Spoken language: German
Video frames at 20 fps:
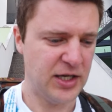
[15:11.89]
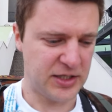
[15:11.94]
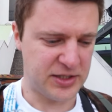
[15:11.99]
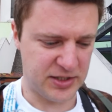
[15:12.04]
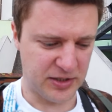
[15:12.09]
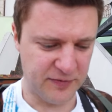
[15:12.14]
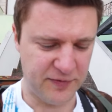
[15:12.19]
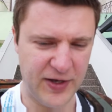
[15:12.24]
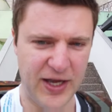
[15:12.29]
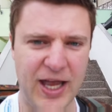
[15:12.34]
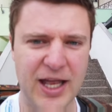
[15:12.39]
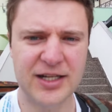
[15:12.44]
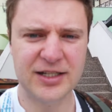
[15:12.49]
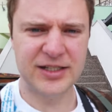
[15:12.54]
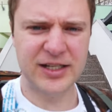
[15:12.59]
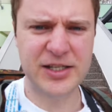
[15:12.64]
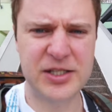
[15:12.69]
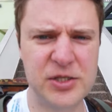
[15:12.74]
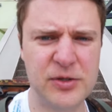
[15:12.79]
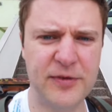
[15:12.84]
Jetzt sind wir
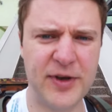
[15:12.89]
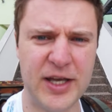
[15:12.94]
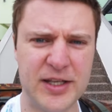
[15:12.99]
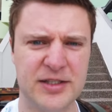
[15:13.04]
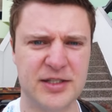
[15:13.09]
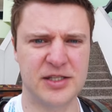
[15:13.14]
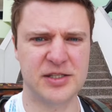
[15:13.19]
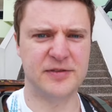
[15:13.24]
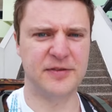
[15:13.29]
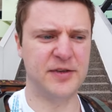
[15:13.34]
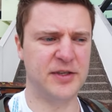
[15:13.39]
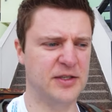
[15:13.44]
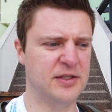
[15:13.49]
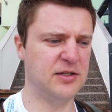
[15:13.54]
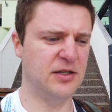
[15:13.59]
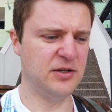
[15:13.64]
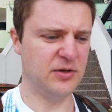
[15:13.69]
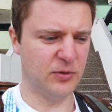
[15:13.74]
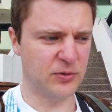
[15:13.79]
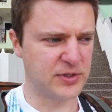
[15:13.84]
endlich so weit, dass
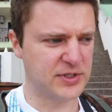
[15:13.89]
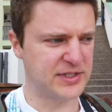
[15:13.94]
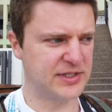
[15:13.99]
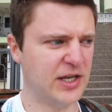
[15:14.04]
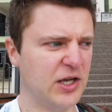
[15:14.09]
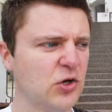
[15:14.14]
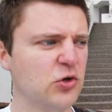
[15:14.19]
wir uns